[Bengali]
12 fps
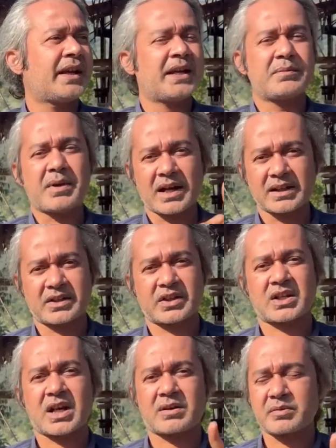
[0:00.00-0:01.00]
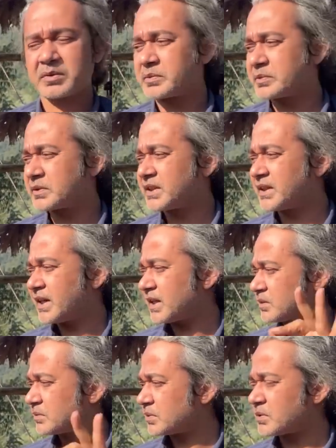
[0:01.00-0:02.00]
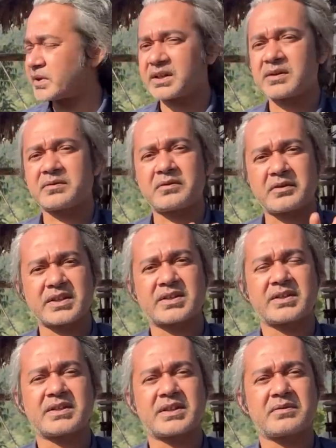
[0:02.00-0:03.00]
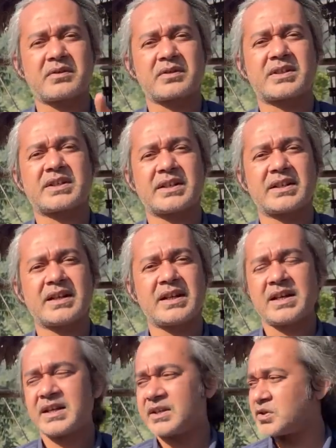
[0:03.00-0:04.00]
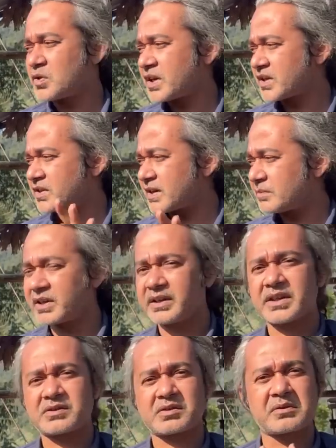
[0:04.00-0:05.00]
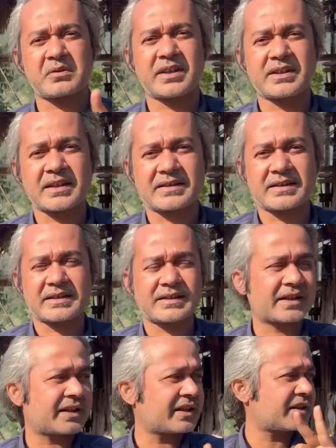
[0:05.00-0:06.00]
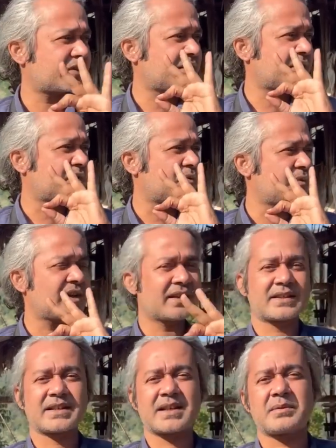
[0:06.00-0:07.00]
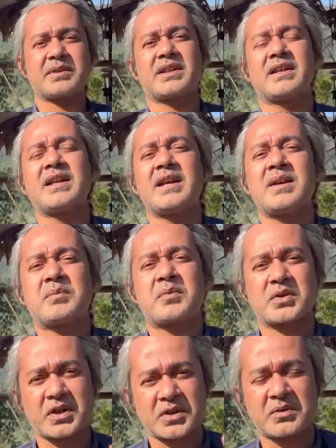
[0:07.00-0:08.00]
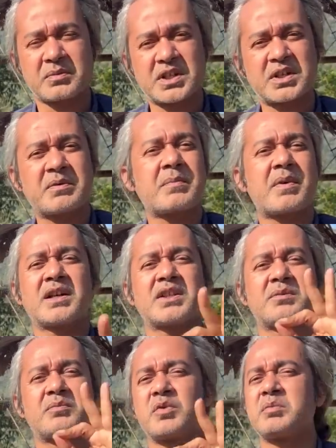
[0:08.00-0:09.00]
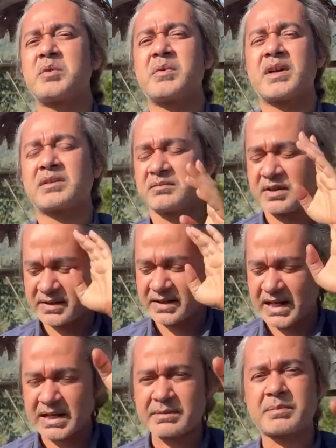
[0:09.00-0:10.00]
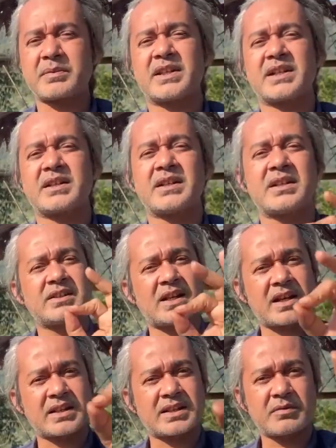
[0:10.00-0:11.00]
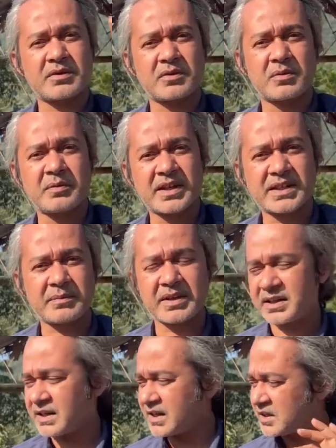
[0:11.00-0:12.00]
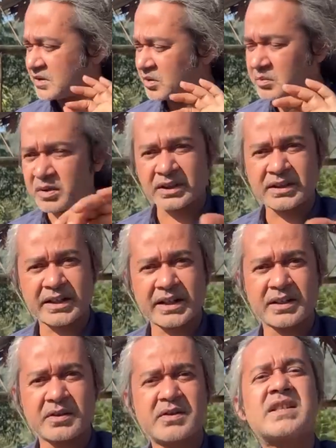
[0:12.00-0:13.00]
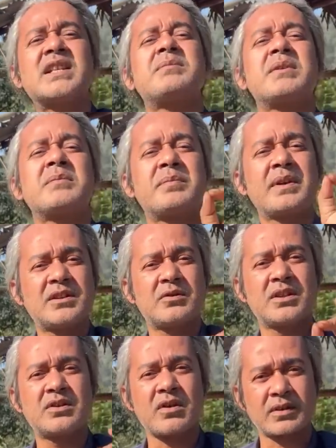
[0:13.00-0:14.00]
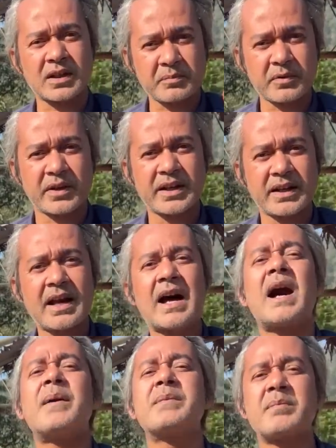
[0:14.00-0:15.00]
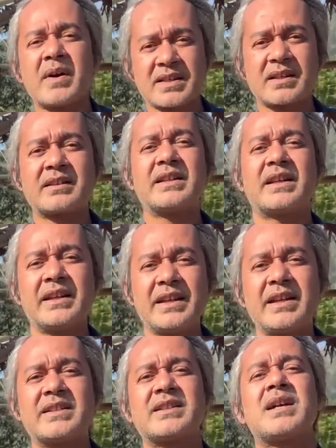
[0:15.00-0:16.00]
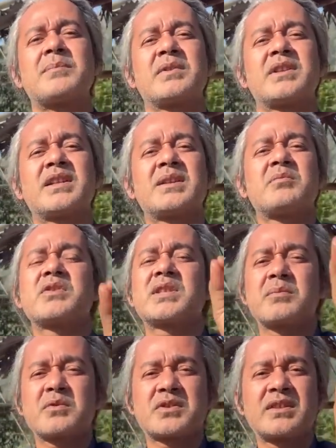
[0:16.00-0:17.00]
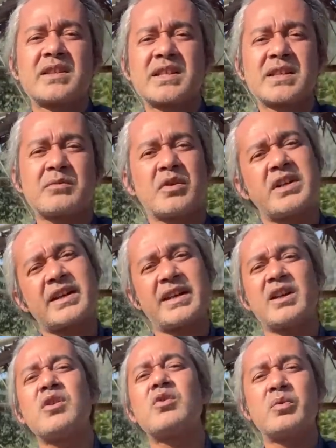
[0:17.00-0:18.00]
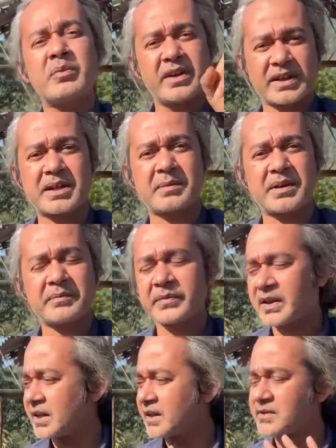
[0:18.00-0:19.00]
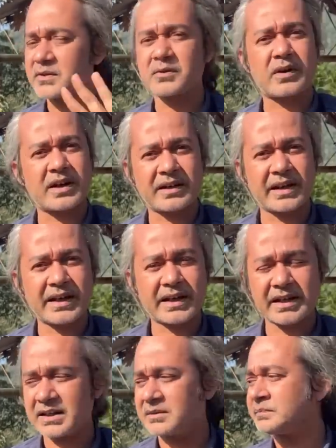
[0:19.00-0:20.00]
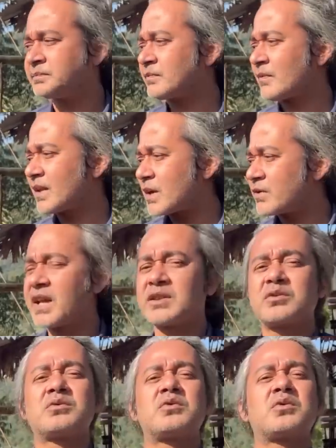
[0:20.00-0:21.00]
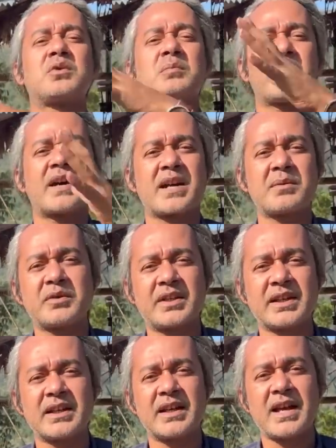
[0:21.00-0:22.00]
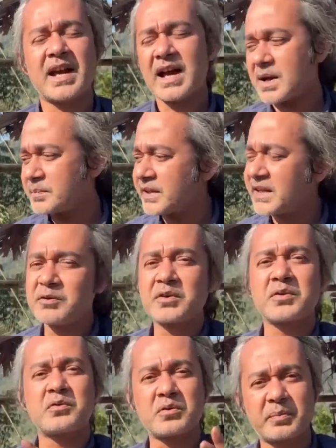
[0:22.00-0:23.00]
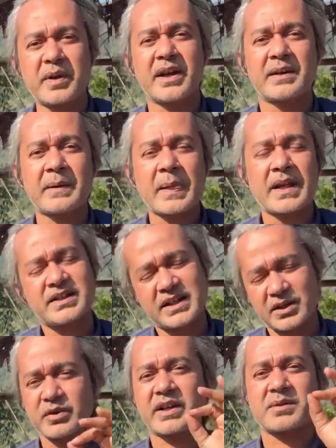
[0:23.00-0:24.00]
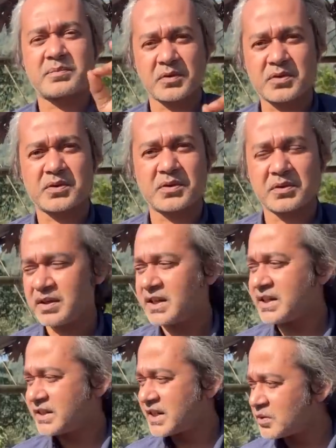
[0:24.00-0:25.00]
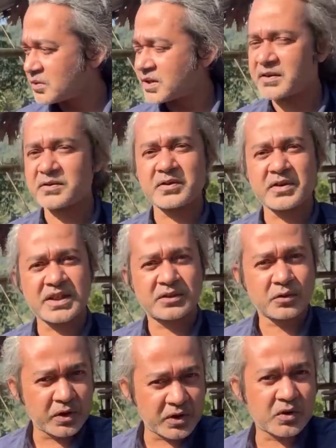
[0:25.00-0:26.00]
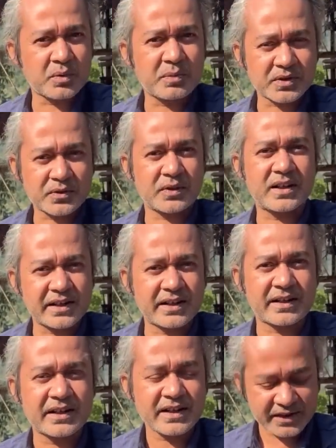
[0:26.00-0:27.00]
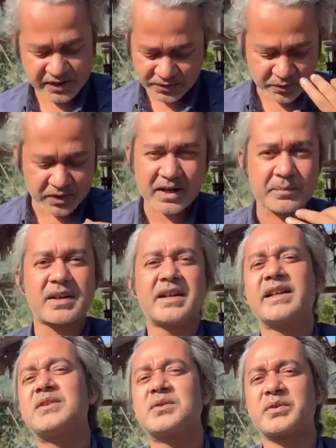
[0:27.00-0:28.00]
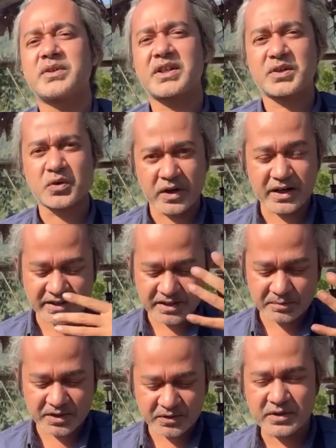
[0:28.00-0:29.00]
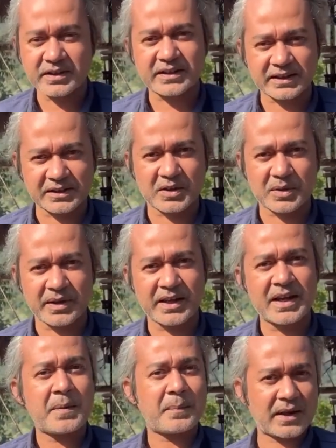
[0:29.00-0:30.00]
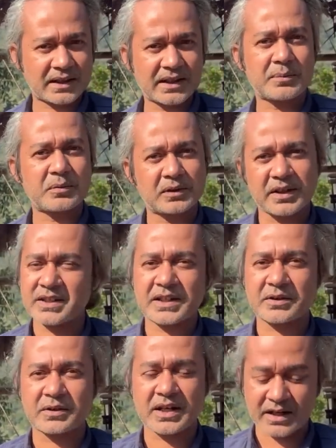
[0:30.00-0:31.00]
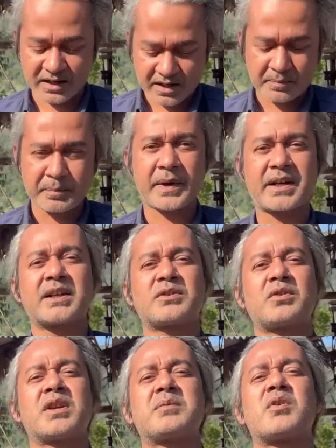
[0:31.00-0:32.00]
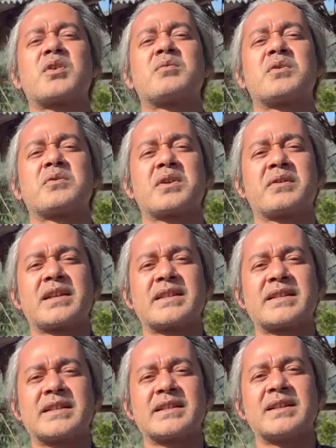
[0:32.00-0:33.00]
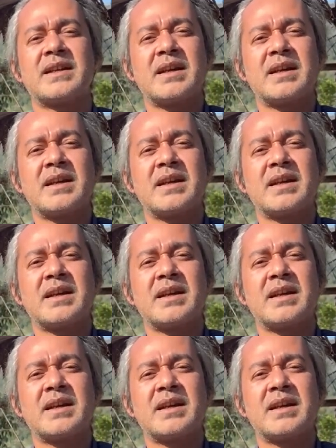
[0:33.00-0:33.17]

এই বাংলাদেশের সার্বভৌমতে এত বড় একটা ফরেস্ট যে ফরেস্টটি চোখের সামনে ডেস্ট্রয় হয়ে যাচ্ছে যেখানে আসলে ঘুমিয়ে আছে আমাদের প্রশাসন বিশেষভাবে বাংলাদেশ বন বিভাগ সালাম আপনাদের সারা জীবন ঘুমিয়ে যাবেন ঘুমোতে থাকেন স্লিপিং পিল যদি দরকার পড়ে আমি বাজার থেকে নিয়ে এসে আপনাদেরকে বস্তা বস্তা দিয়ে যাবো ওইটা খেয়েও ঘুমিয়ে থাকবেন কিছু করার নেই এখানে কেননা এত দুর্গম পাহাড়ের মধ্যে আপনি কি করে উঠবেন সেটাও একটা প্রশ্ন সে ওঠার জন্য যে তৈরি করবেন শরীরটি সে শরীর আপনার নেই তো সে শরীরের যে বিষয়টি থাকতে হবে পাতলা পুতলা সেটা তো না পেটটা তো অনেক বড় বড় করে ফেলেছেন